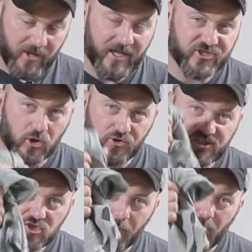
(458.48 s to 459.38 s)
Dlaczego
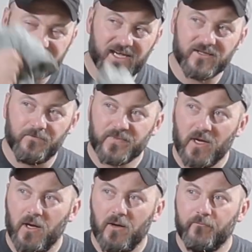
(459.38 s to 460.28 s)
nie 100%?
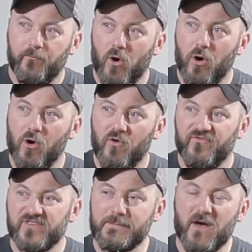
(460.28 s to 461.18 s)
Bo
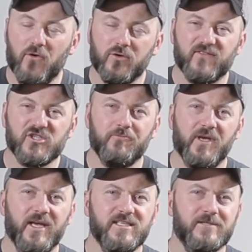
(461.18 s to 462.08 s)
sama wełna w
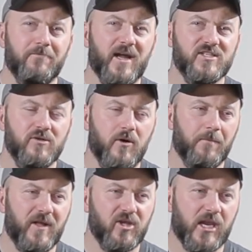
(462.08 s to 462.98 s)
sobie jest bardzo
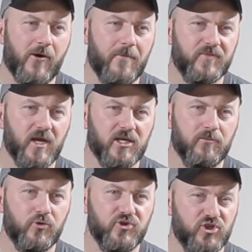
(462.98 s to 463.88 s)
materiałem
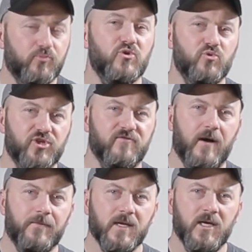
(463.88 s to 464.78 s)
takim, który się szybko
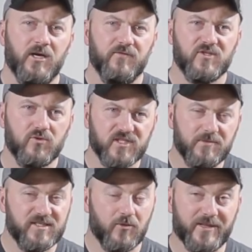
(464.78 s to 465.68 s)
zużywa. W związku z
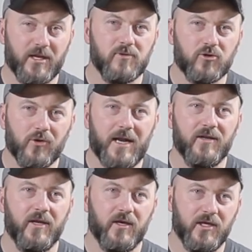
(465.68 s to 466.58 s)
tym jest to materiał
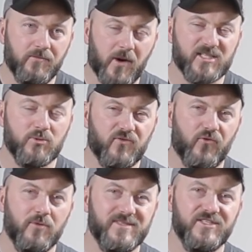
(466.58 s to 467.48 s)
naturalny i bardzo łatwo ją